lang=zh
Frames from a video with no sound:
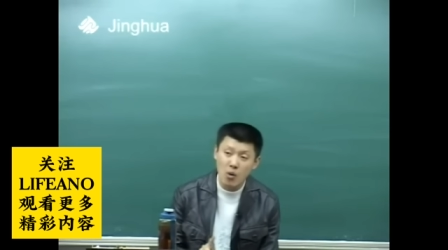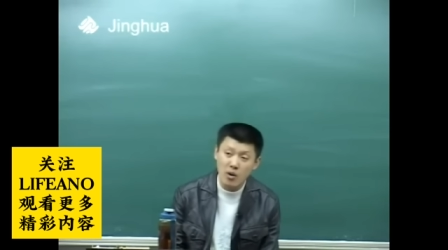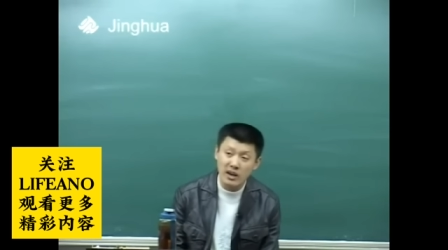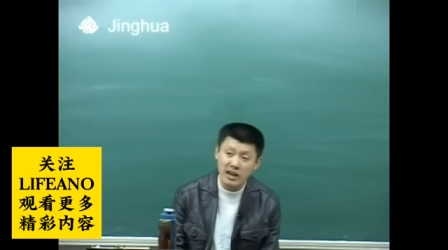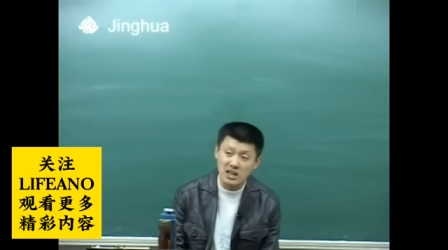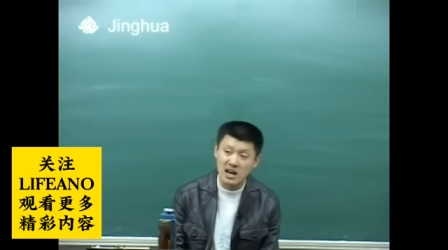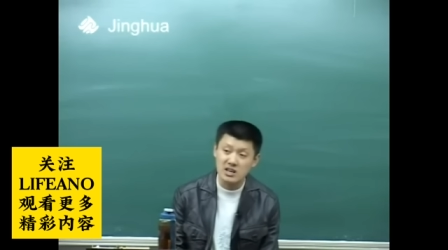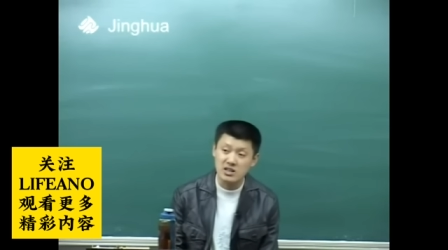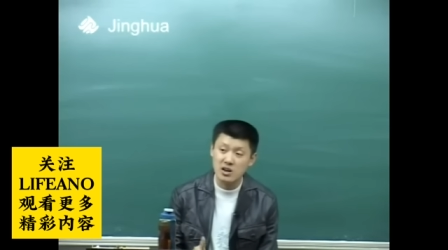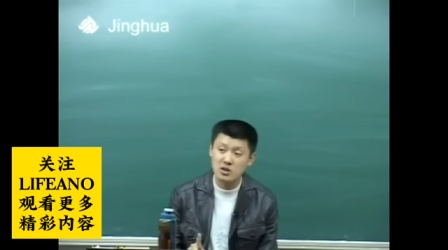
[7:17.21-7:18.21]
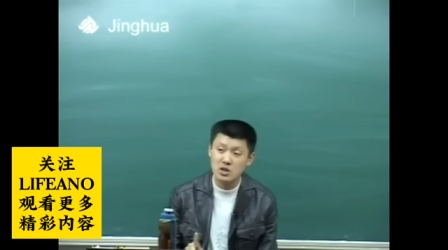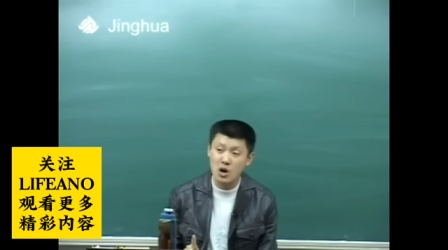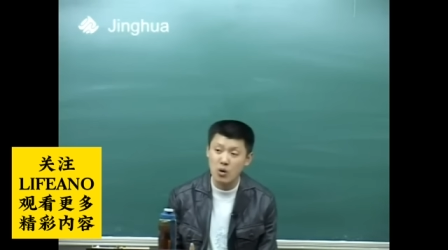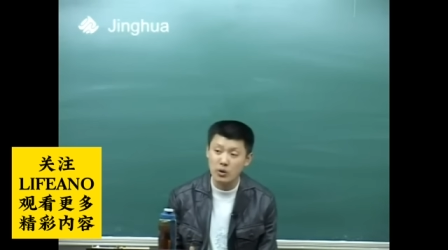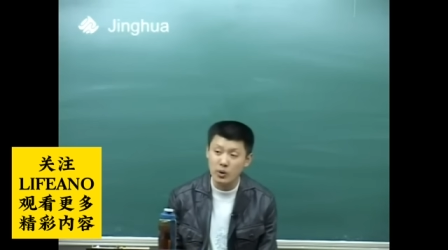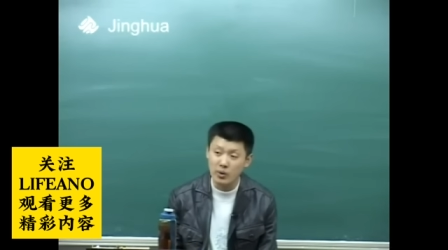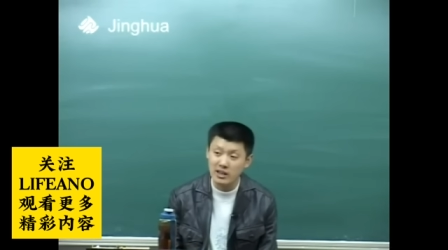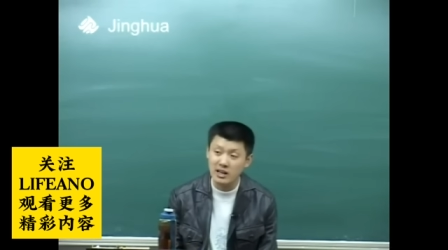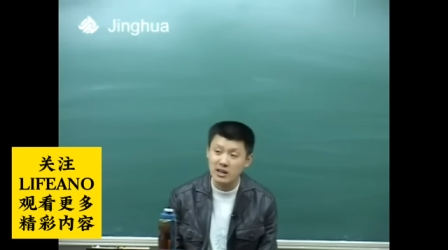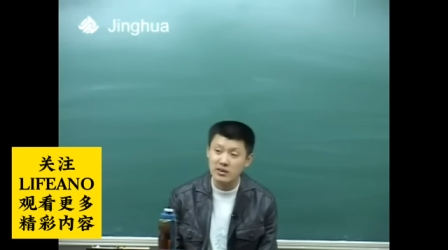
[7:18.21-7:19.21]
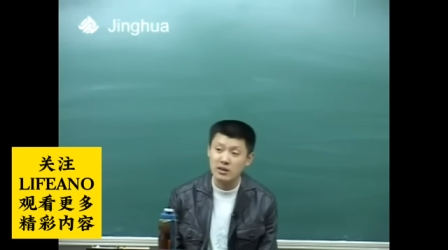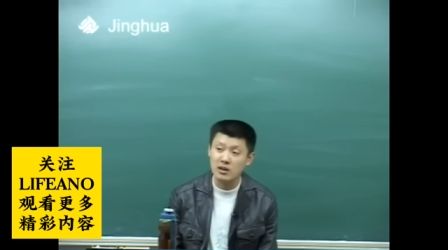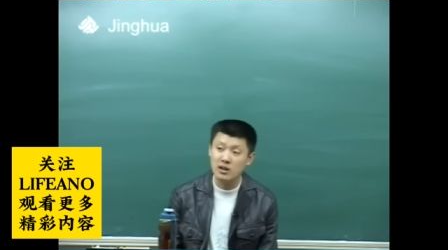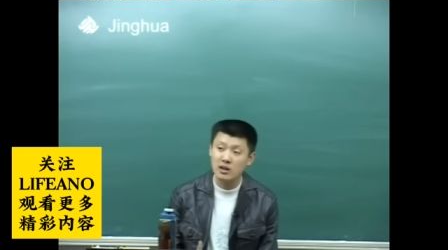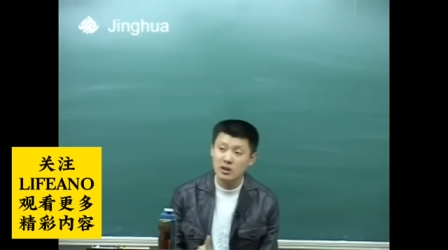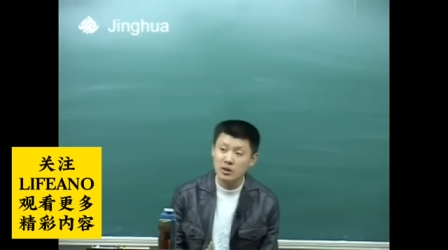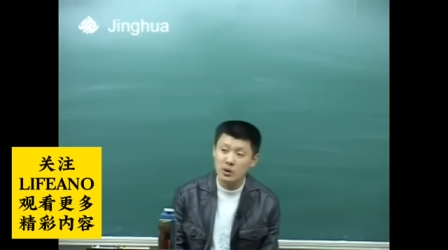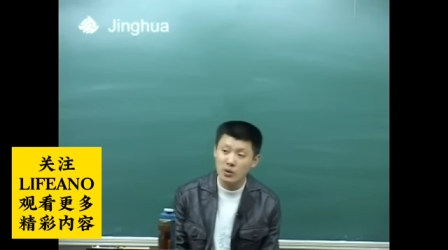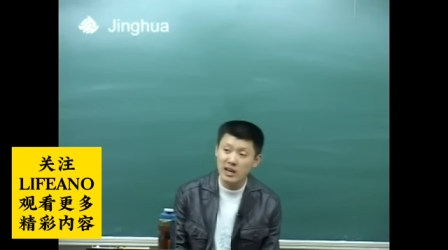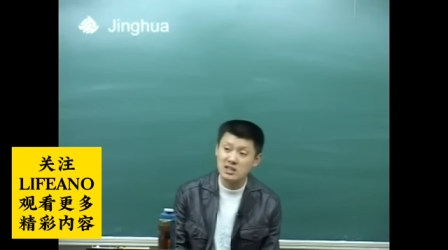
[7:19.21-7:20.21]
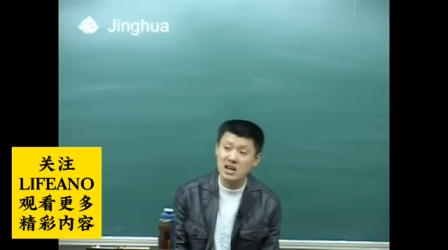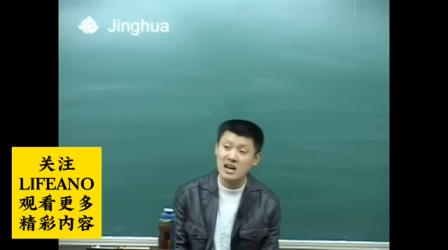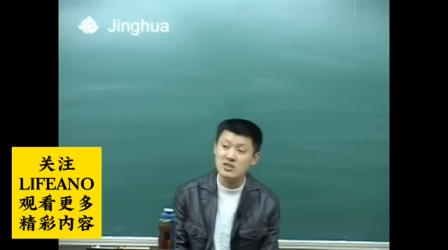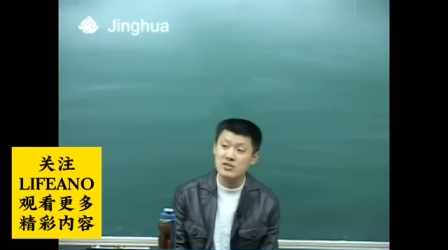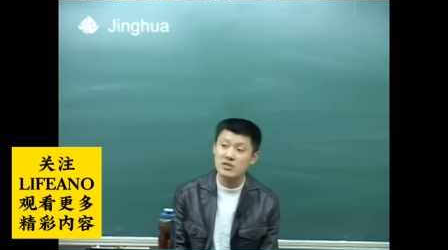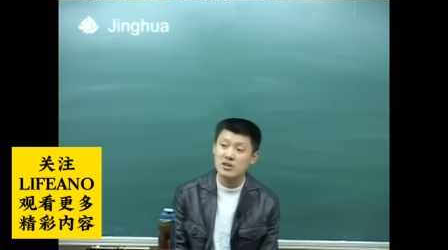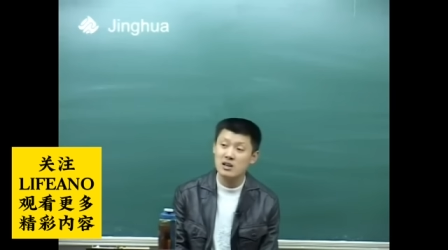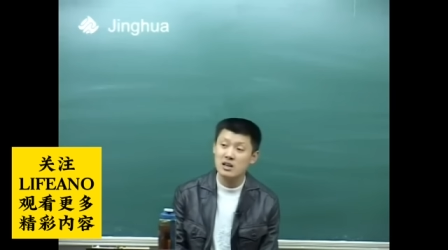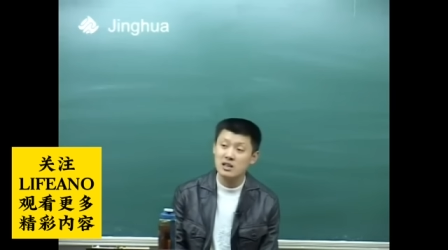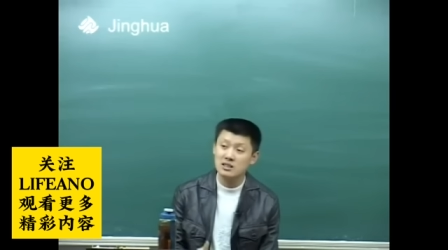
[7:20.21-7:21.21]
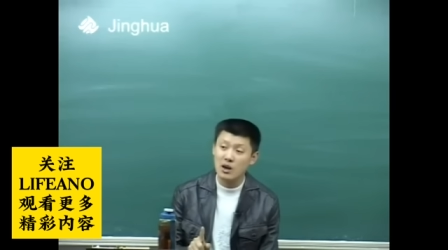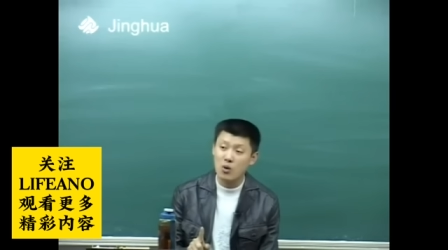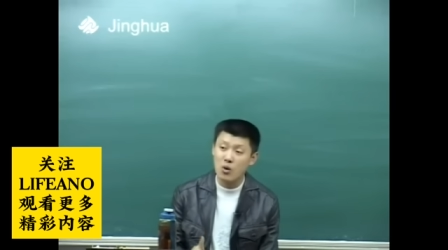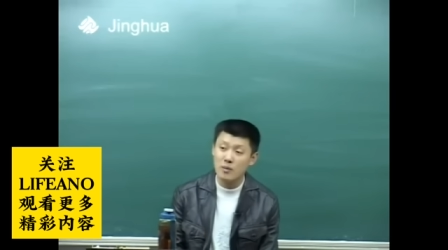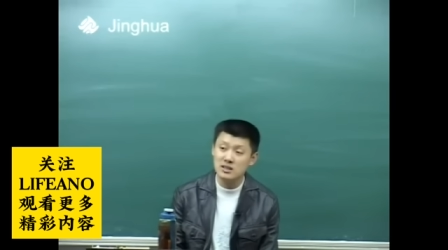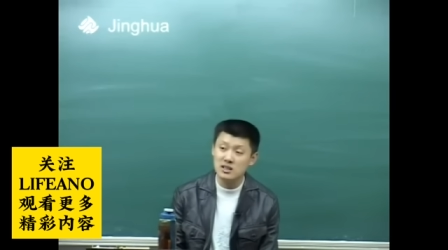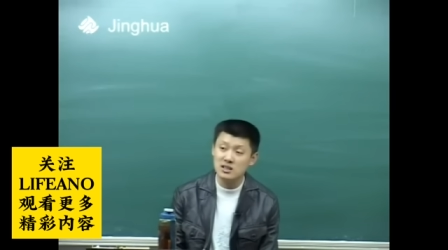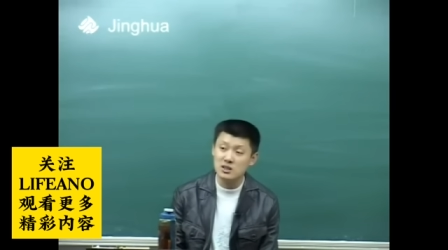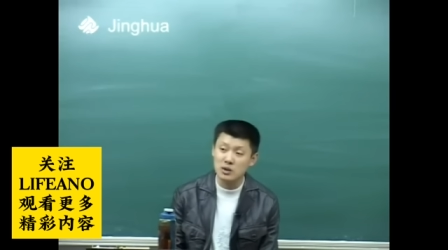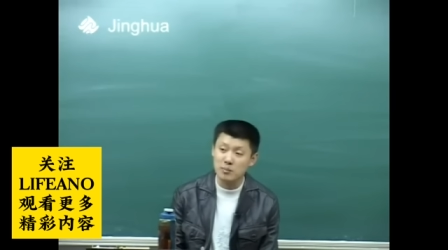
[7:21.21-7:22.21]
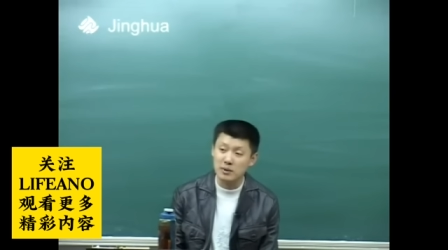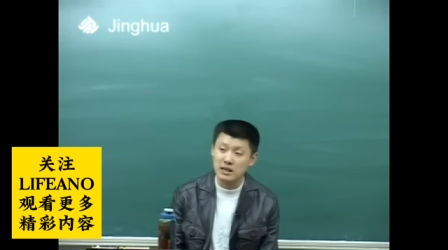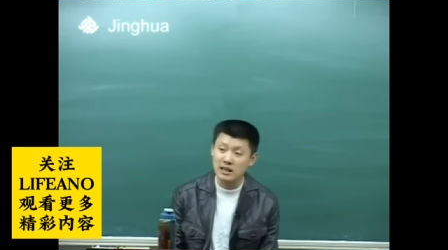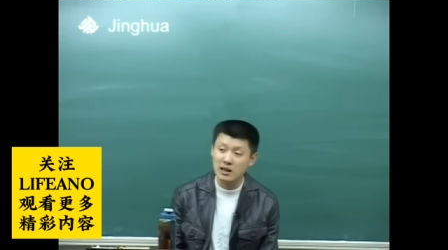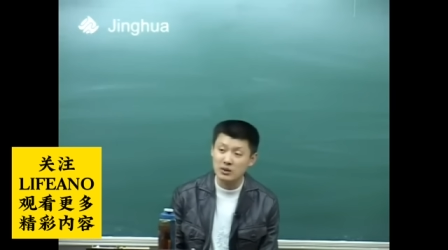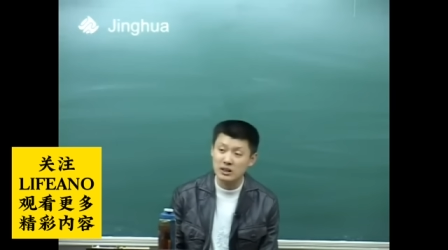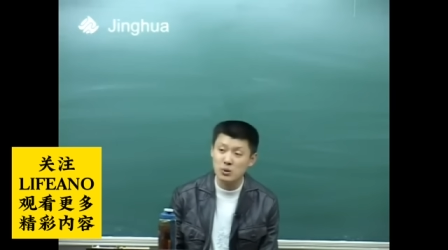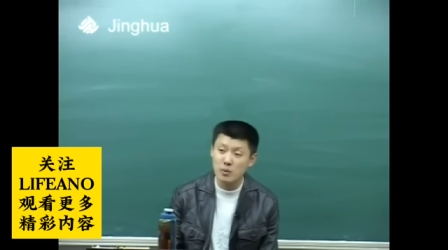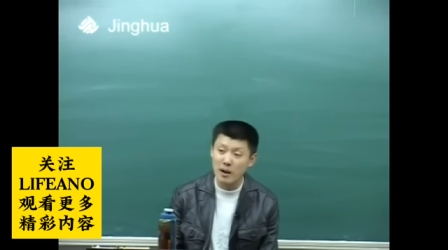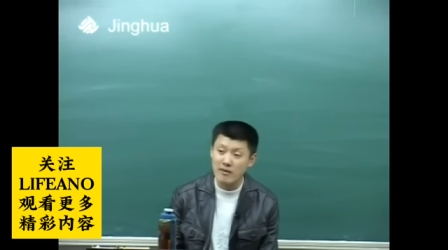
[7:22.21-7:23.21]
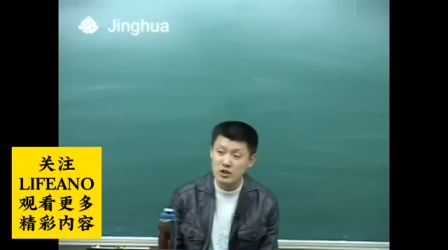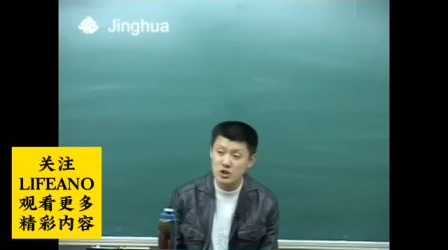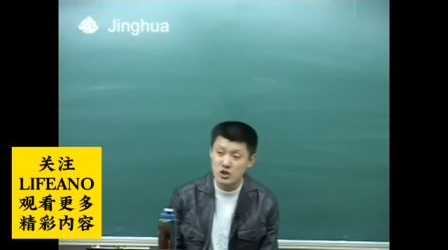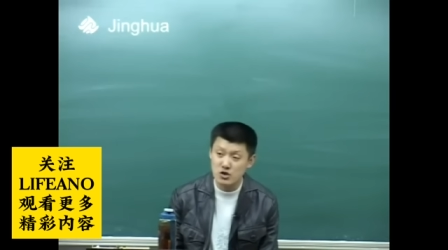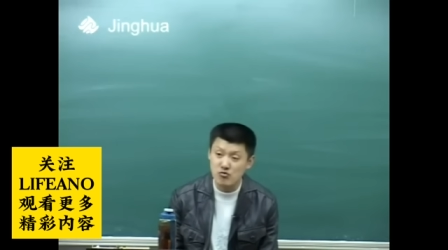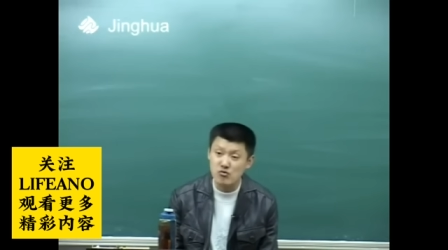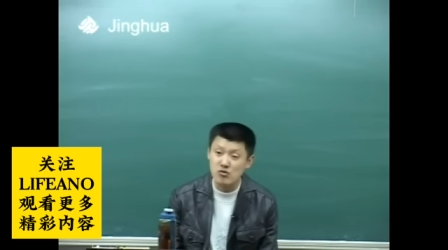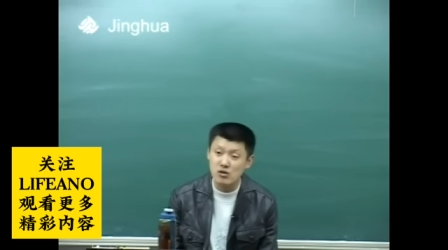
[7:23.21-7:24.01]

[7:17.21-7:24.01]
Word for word: 工业产值要超过农业产值，农业产值在国民经济中的比例要低于百分之十五。